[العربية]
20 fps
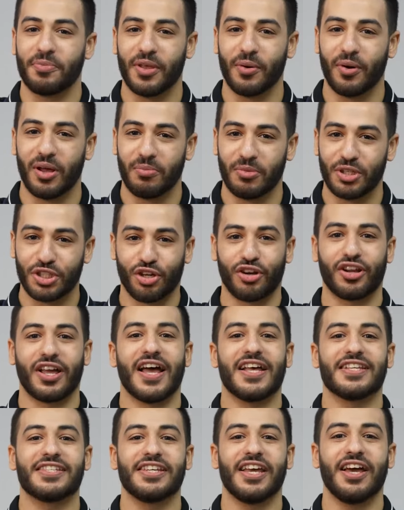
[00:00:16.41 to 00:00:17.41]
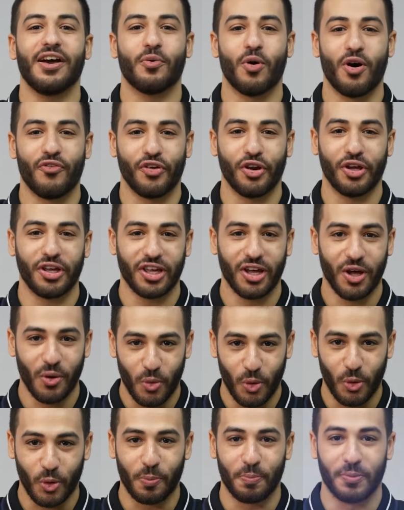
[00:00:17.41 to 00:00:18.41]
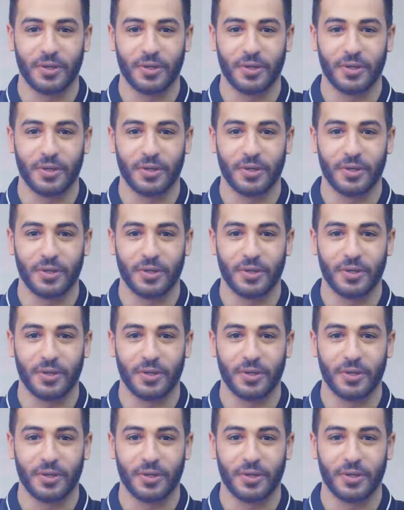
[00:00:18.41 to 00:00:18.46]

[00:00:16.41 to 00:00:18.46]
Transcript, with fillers: بدول من شرق اسيا وافريقيا واوروبا